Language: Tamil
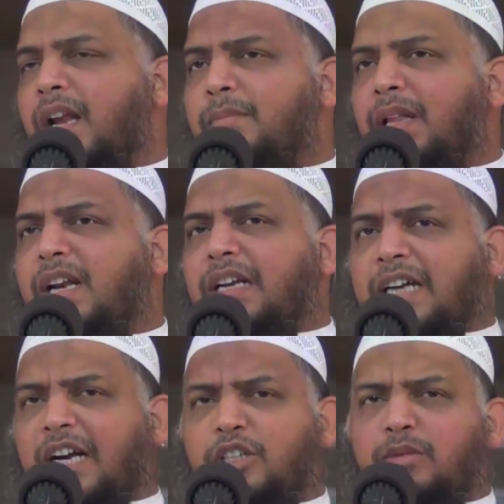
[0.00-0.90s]
என்பதில்
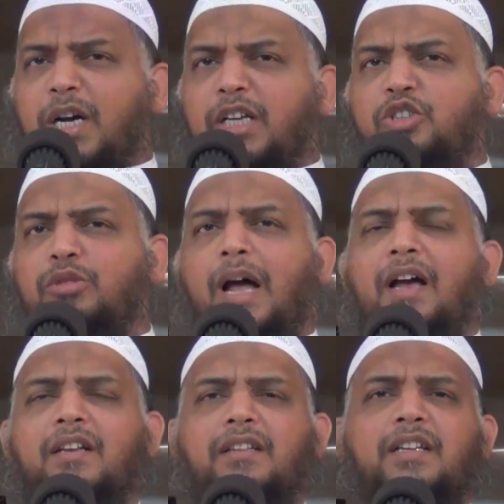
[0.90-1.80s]
கண்ணும்
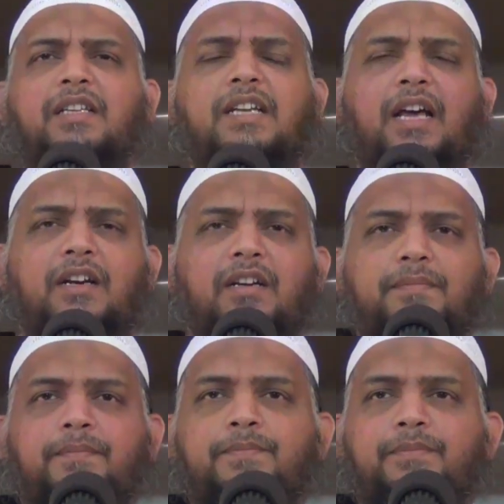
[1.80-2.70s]
கருத்துமாக இருந்திருக்கின்றார்கள்
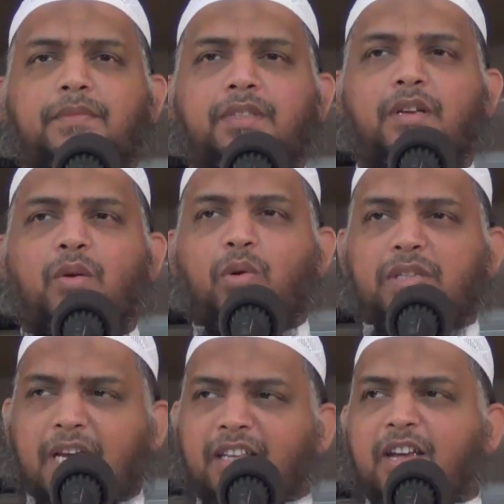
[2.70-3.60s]
ஒரு
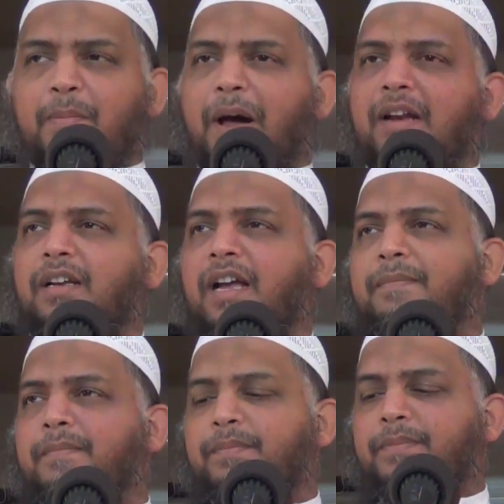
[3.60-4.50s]
செய்தியை பாருங்க
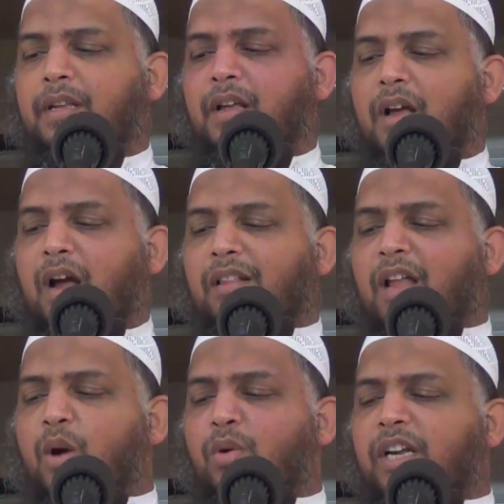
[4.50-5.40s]

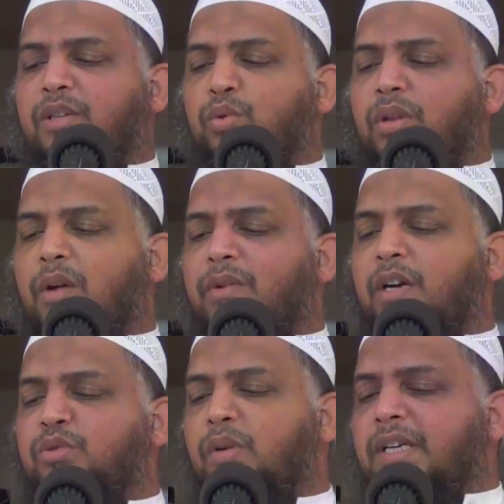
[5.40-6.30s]
அல்லாஹுடைய தூதர்
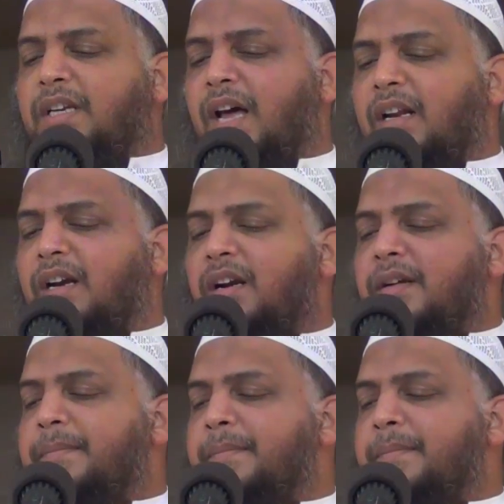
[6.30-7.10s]
அவர்கள் சொல்கின்றார்கள்